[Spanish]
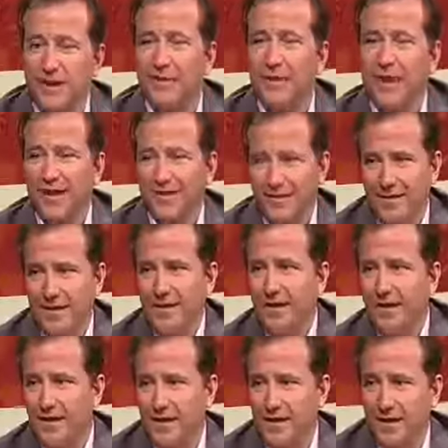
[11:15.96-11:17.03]
que hablaran de
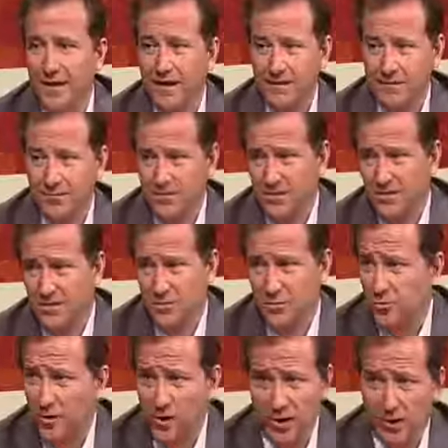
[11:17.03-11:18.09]
ella y que dejaran cosas de
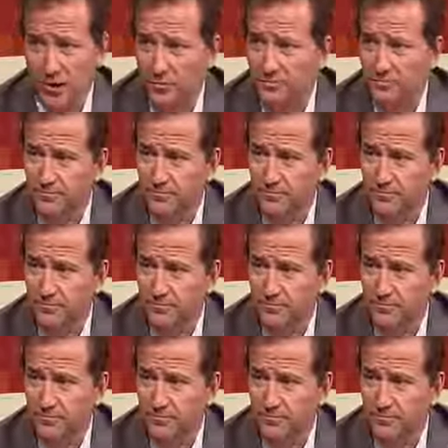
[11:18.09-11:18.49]
su obra, no.